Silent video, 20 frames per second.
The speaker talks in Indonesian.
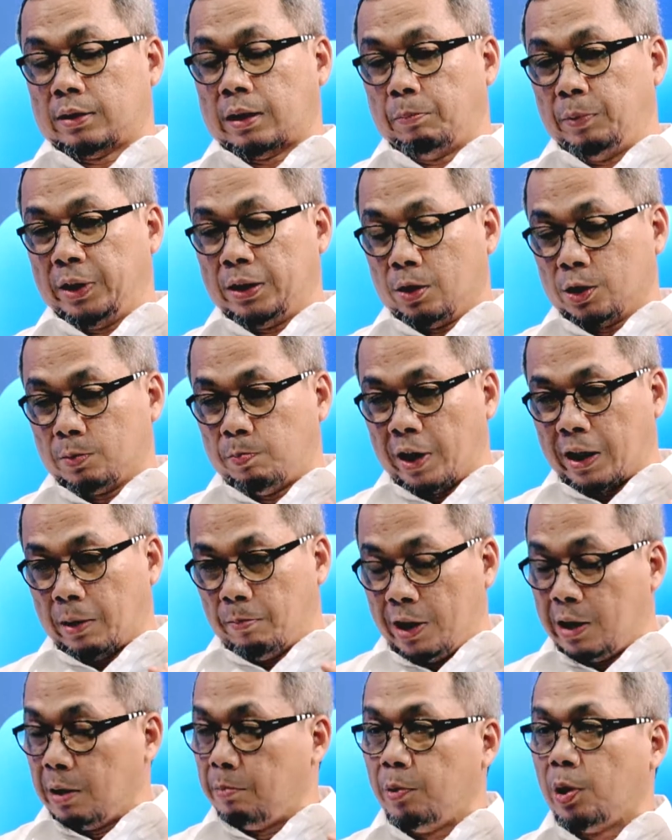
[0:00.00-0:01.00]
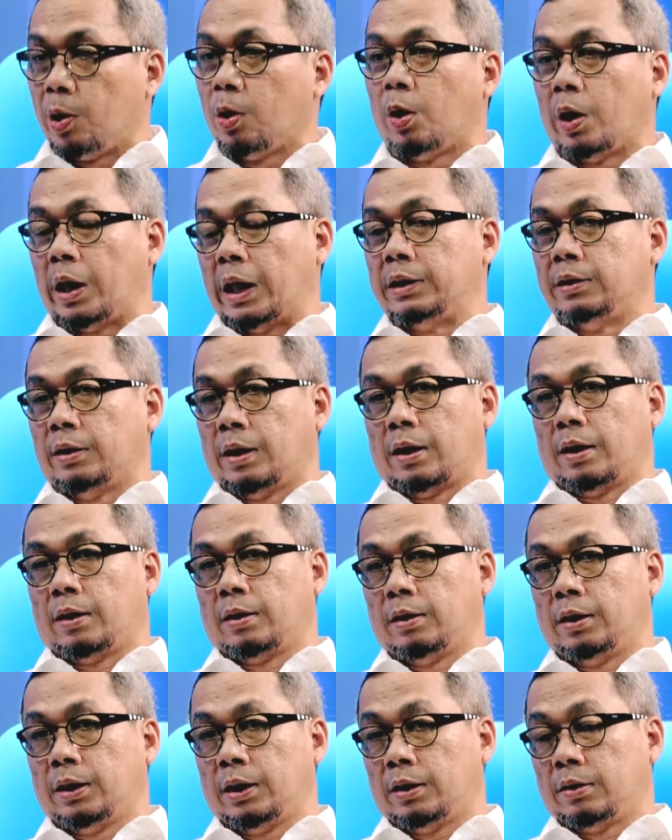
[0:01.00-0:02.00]
tapi terus bagaimana mengelolanya
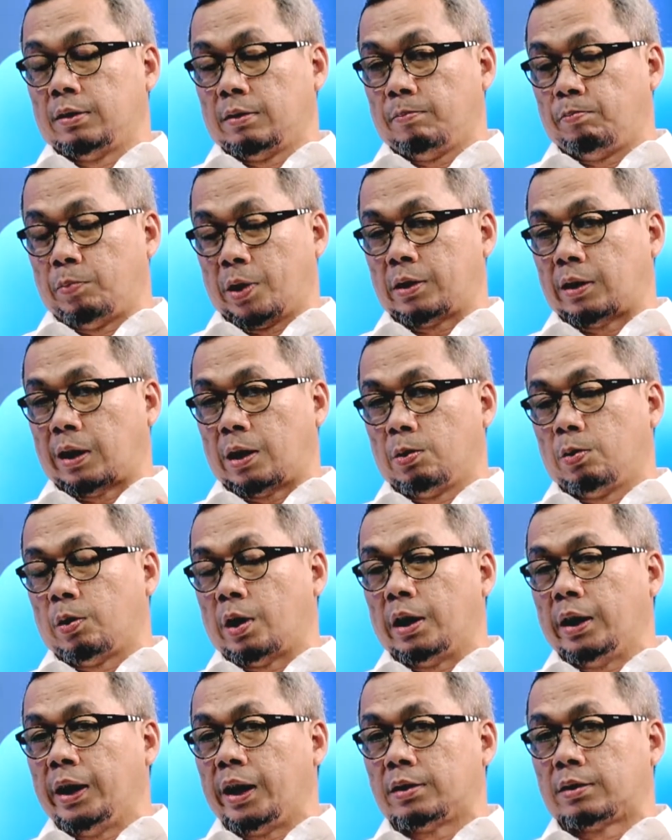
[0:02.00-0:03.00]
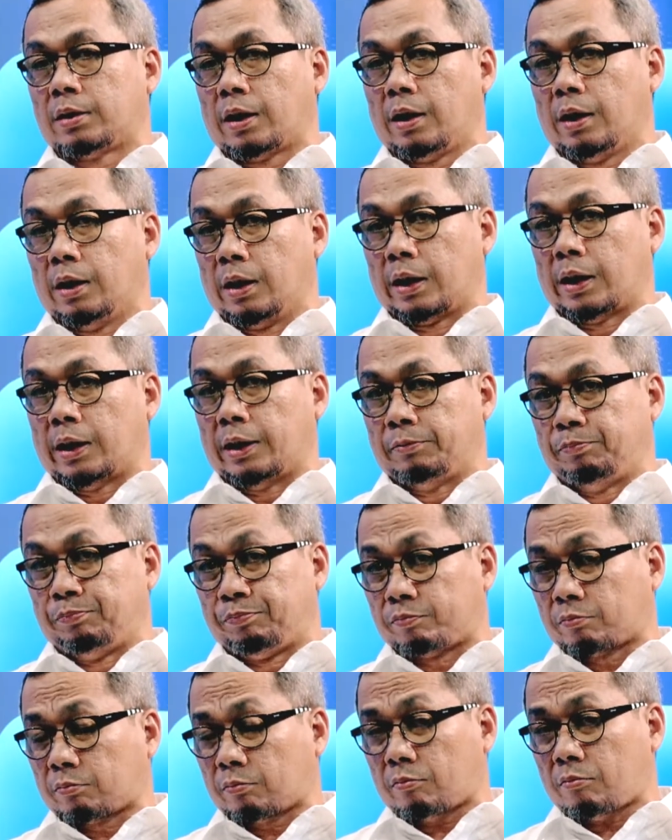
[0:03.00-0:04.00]
di pertarungan Nixon dengan
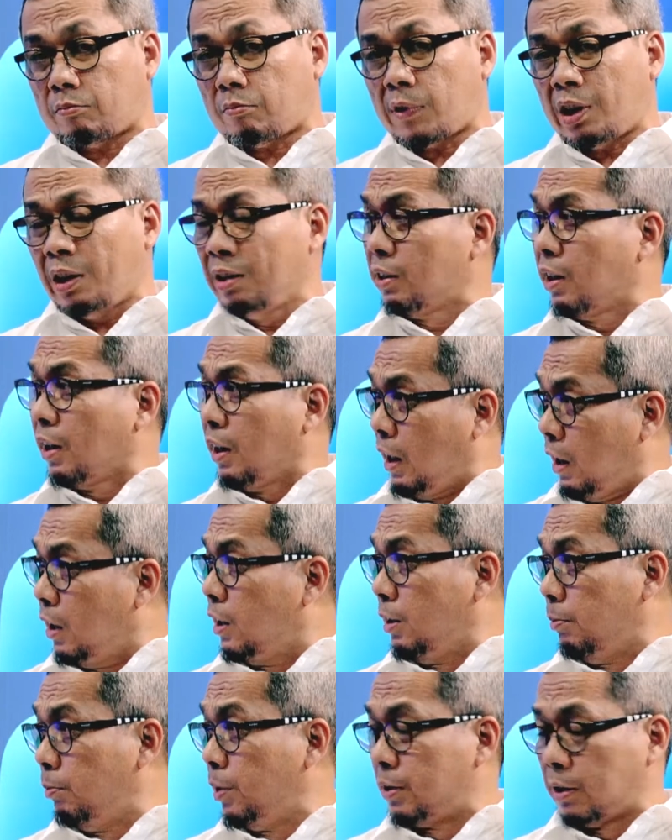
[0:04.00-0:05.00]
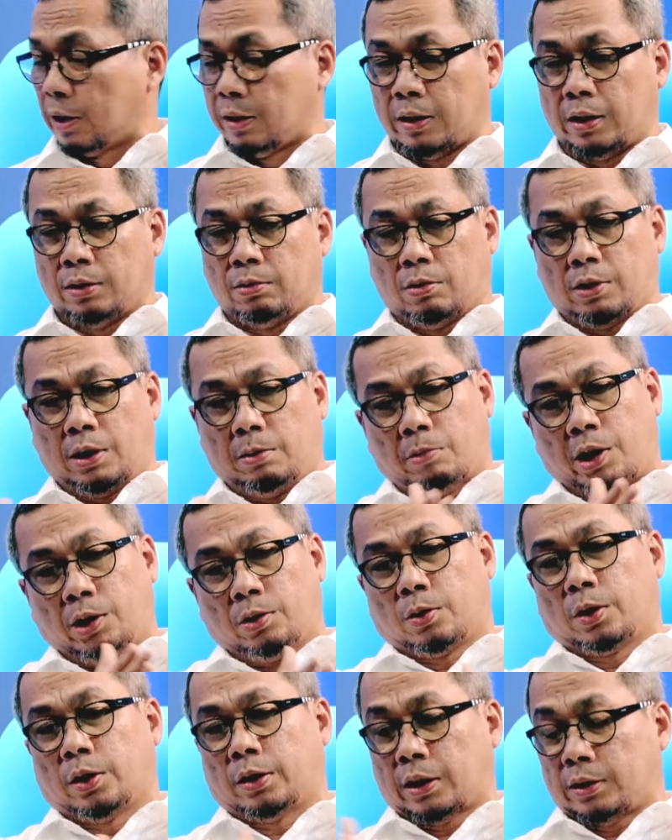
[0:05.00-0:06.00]
Kennedy misalnya itu kan
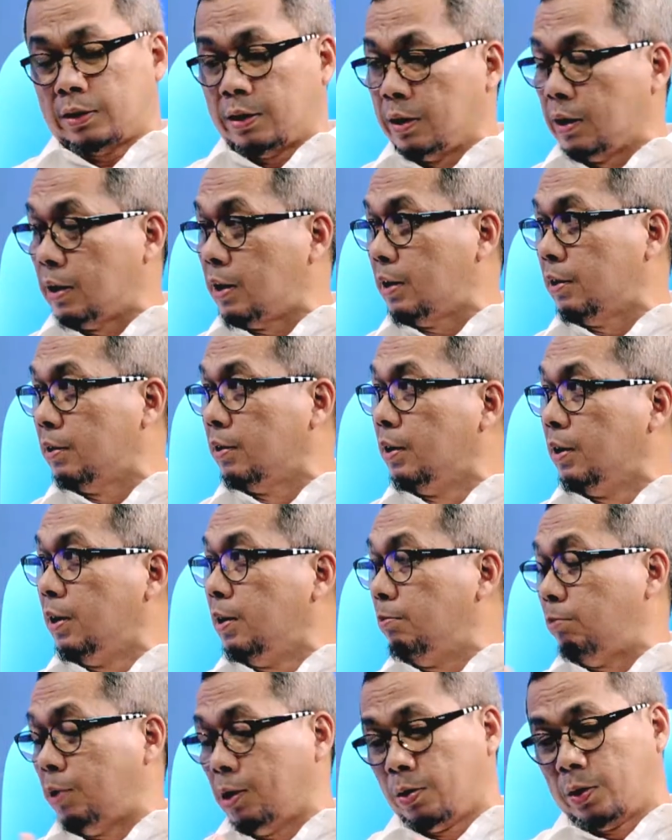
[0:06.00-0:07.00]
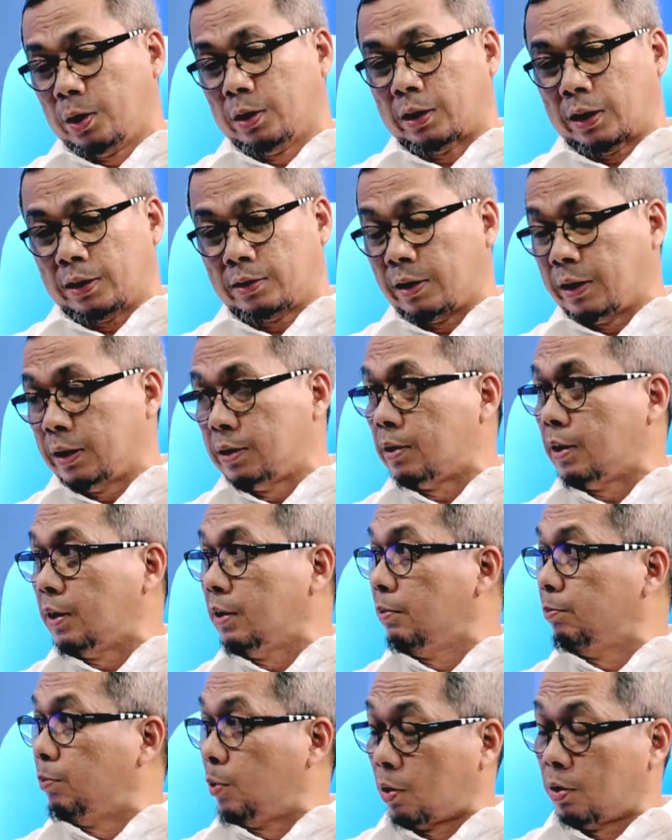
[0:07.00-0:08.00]
mayoritas dengan hmm. mayoritas
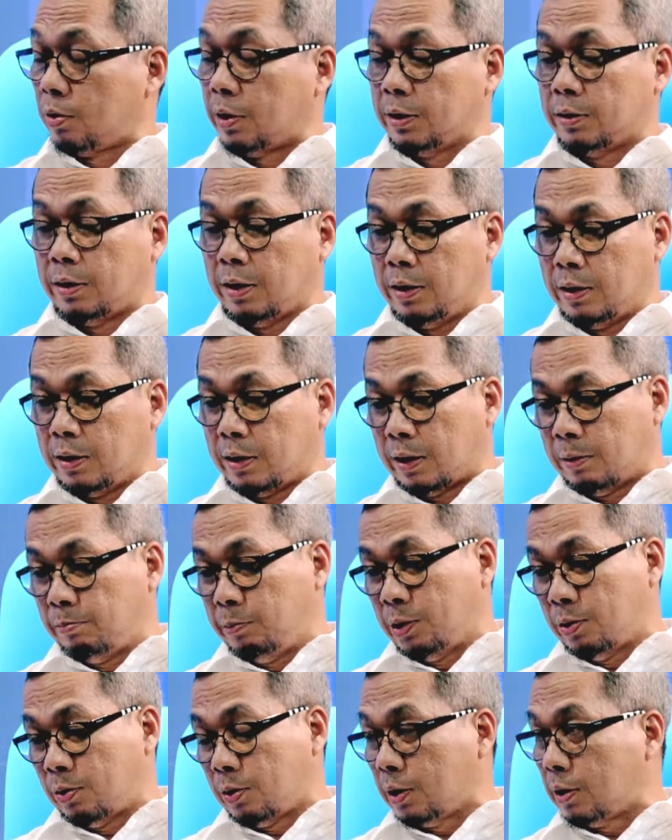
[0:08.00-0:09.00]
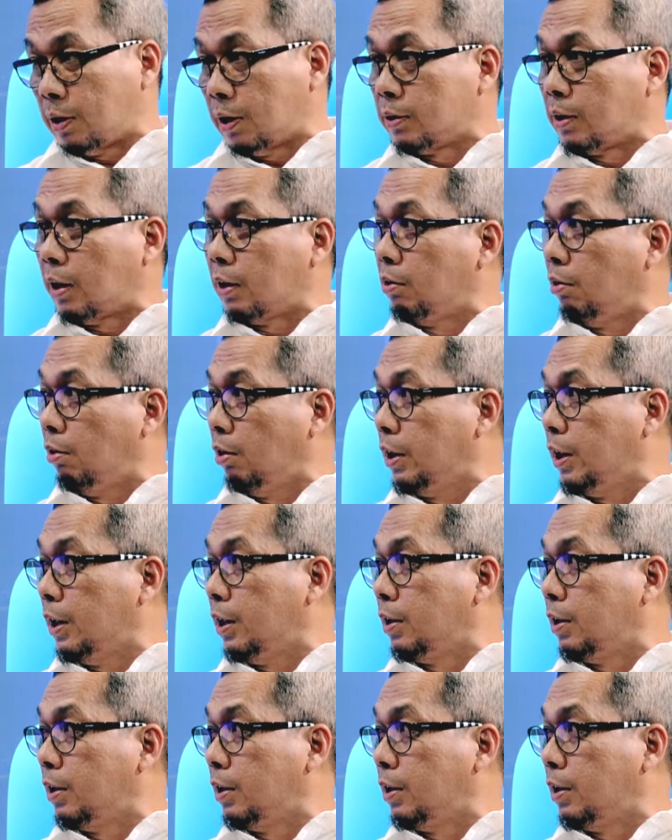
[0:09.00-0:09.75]
Kristen, Protestan dengan Katolik. minoritas hmm. Katolik.